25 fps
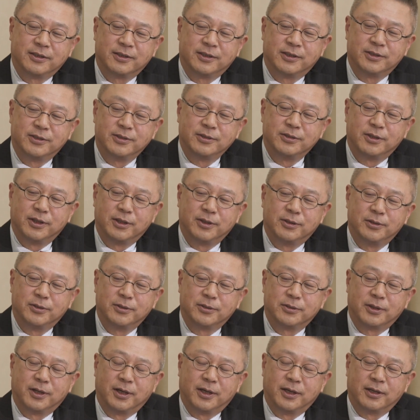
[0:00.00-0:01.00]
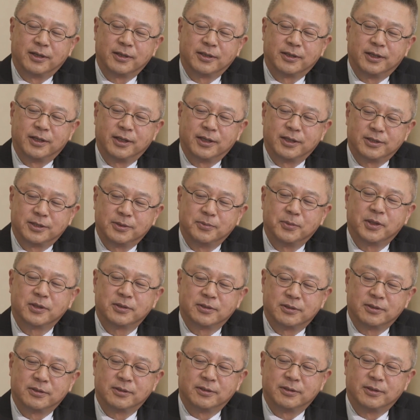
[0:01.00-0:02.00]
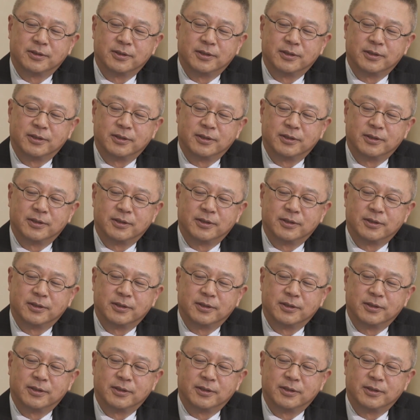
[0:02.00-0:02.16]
気づいているような気がします。